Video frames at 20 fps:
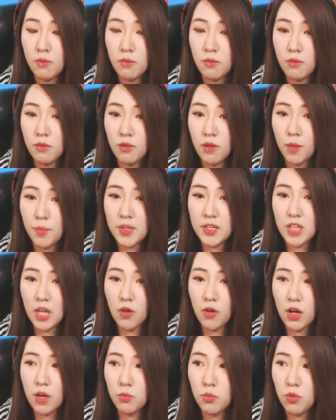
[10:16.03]
아 빨리
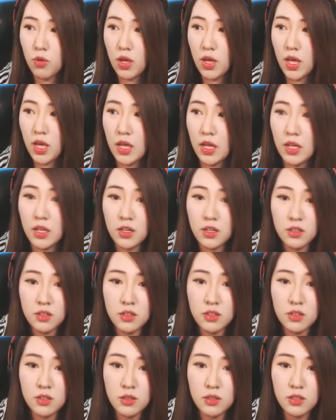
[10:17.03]
나와 뭐해
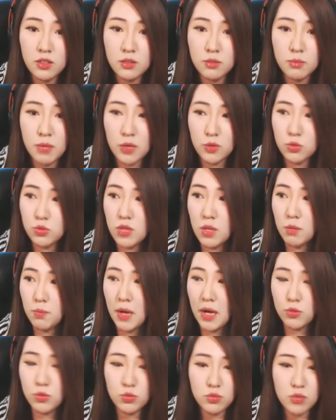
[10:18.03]
방송사
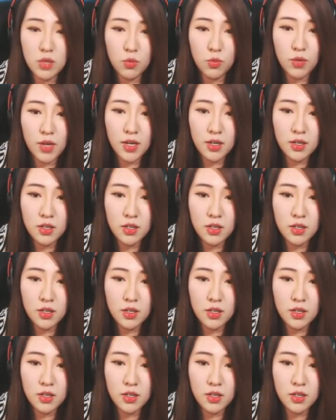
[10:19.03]
방송사고야?